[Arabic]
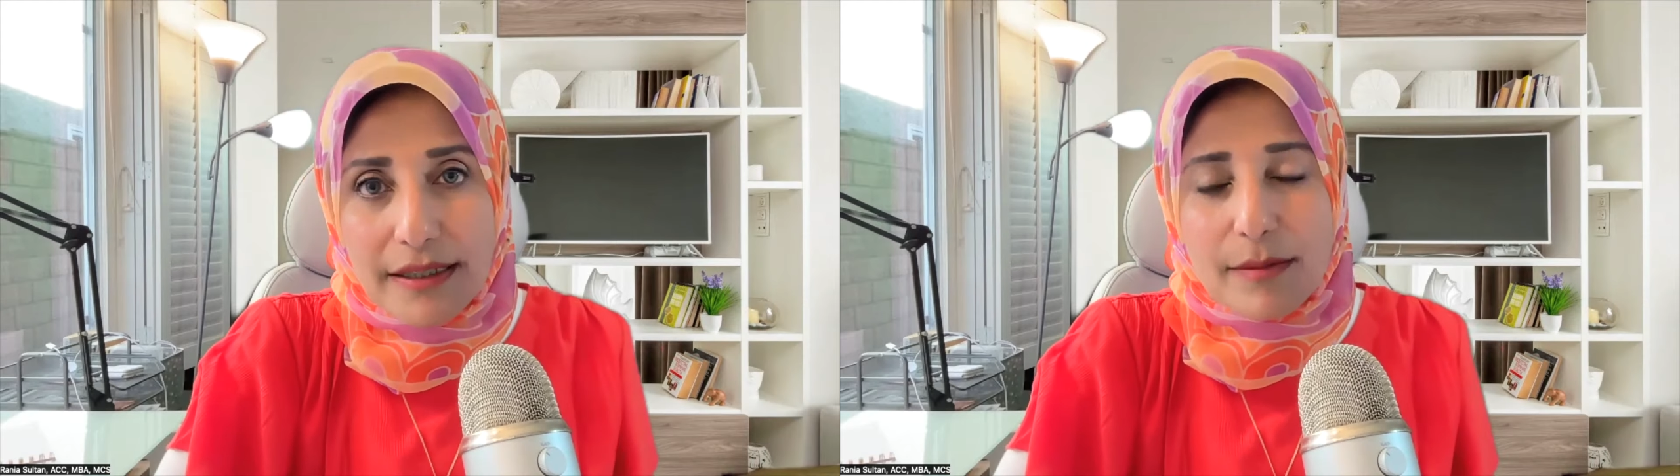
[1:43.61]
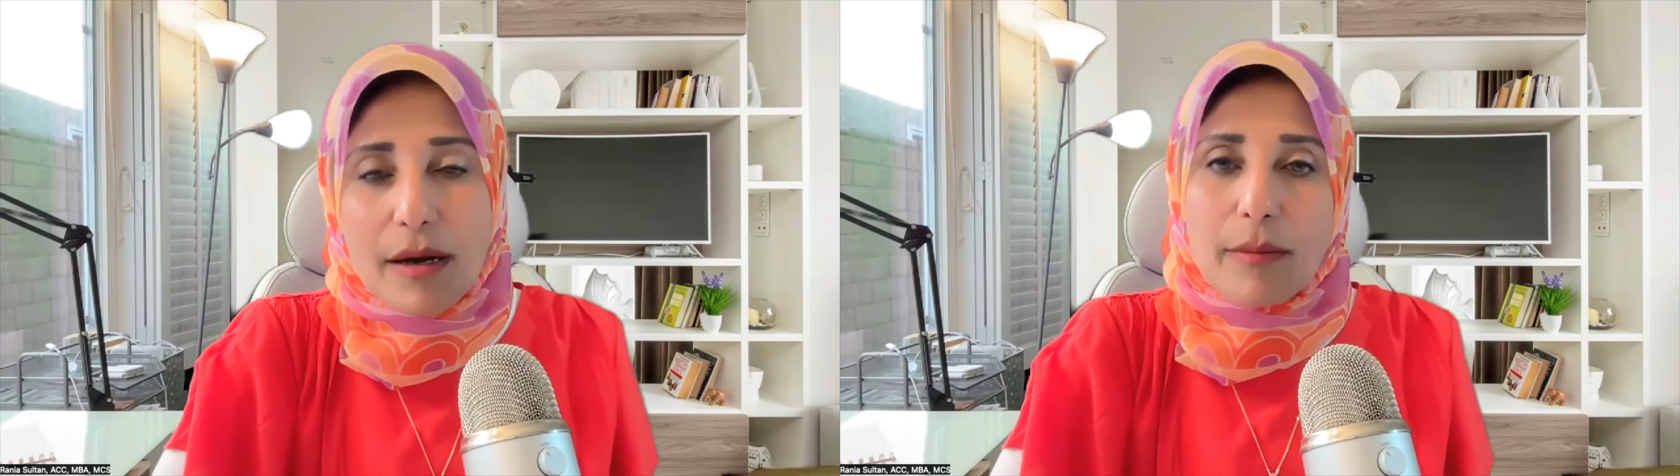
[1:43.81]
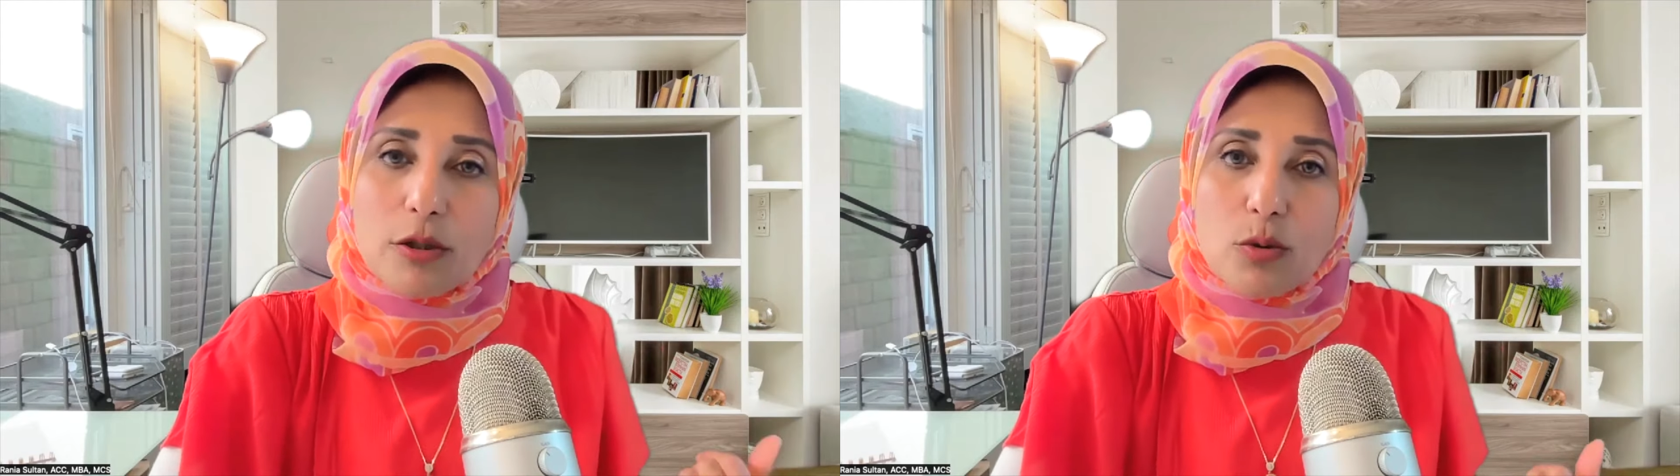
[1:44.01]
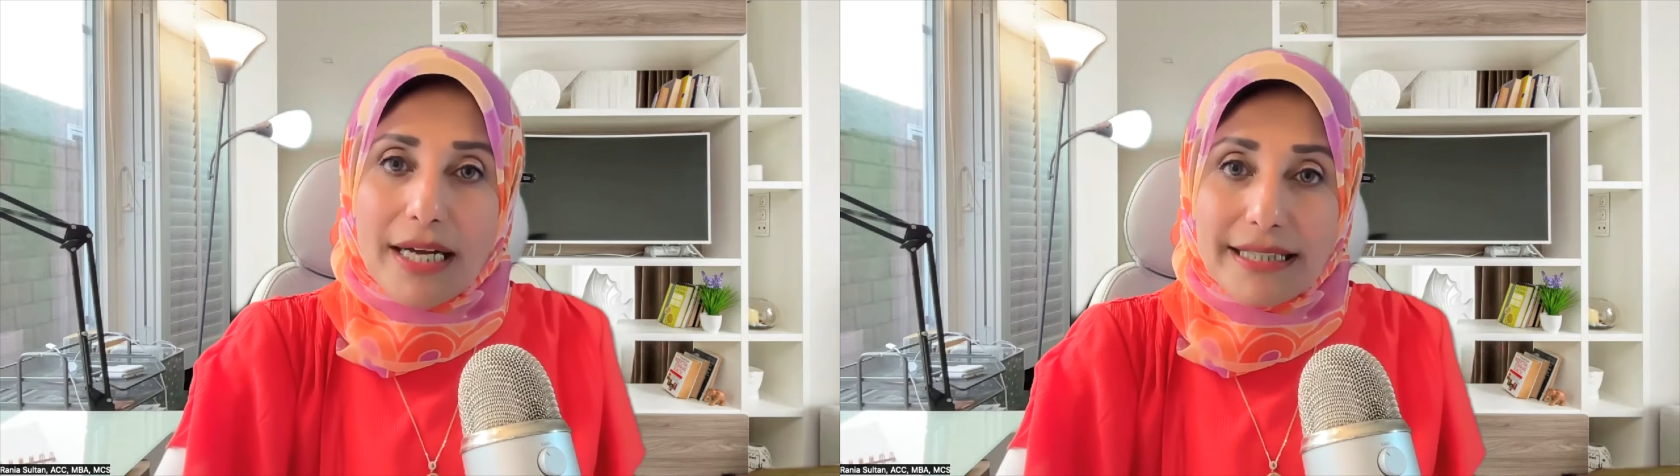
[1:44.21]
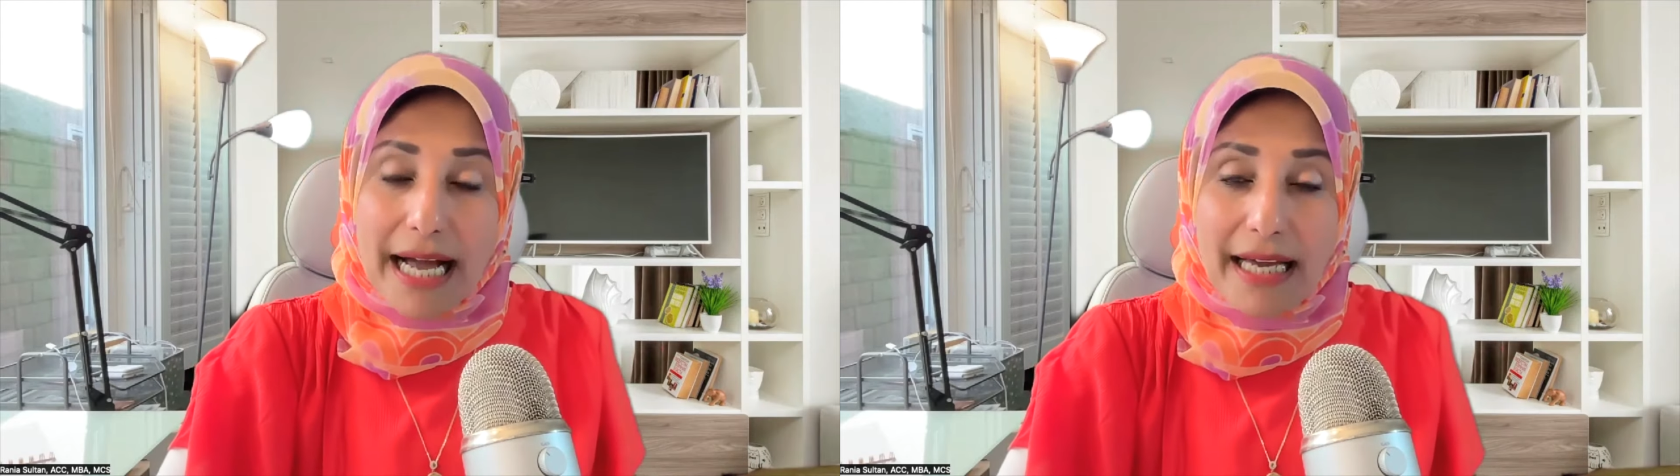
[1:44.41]
دي ما برضه
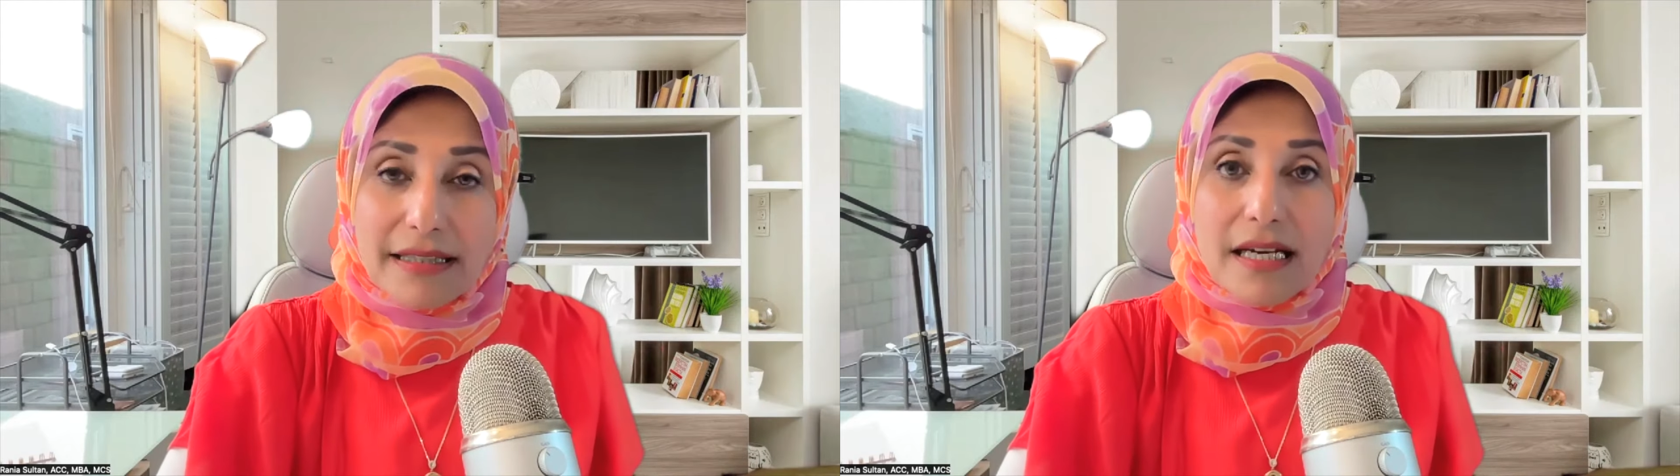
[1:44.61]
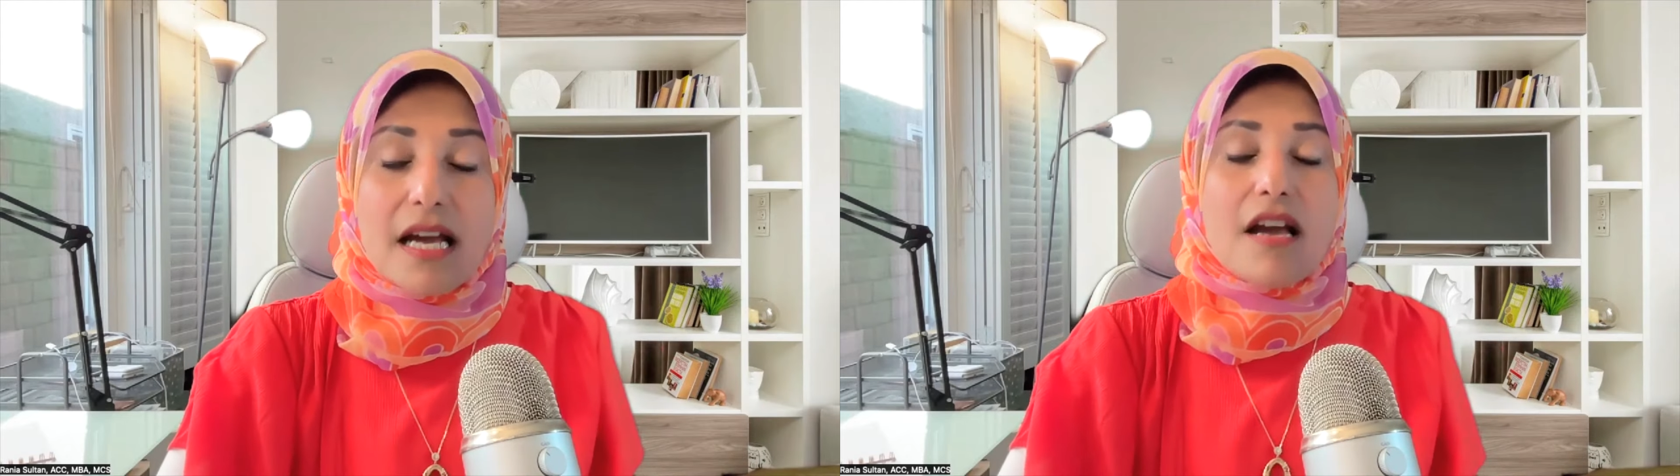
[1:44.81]
هتعاني